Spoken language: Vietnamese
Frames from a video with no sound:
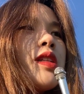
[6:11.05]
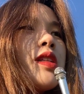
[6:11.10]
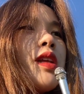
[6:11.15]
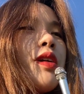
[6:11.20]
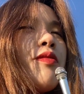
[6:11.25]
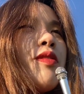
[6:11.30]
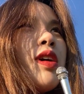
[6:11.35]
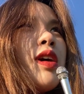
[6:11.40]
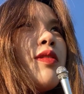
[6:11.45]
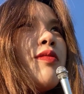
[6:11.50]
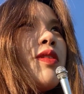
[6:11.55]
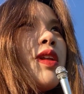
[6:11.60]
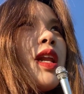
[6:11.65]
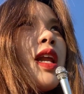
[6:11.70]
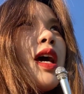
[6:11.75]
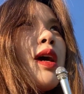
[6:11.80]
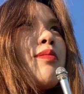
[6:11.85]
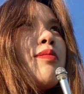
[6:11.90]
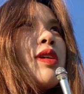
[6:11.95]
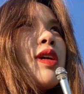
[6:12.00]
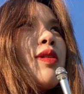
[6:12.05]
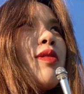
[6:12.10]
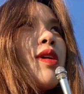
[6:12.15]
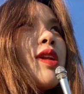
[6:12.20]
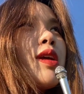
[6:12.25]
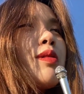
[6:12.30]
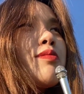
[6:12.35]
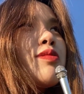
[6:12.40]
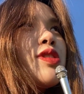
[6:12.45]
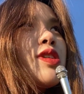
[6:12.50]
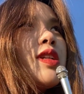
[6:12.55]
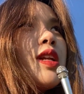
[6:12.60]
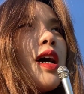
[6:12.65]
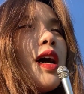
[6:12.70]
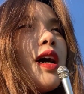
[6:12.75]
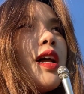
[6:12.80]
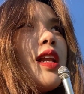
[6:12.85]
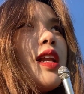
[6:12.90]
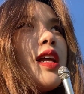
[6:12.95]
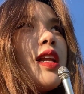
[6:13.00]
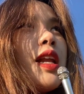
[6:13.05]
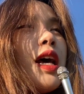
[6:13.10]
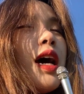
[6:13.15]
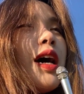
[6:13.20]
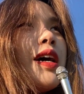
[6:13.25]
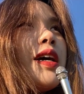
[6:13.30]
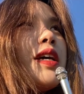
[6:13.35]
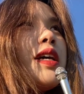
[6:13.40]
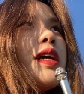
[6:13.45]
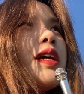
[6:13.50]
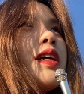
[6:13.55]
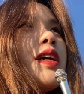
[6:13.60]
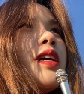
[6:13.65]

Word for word: tại vì ở Việt Nam thì quanh năm suốt tháng là nắng ấy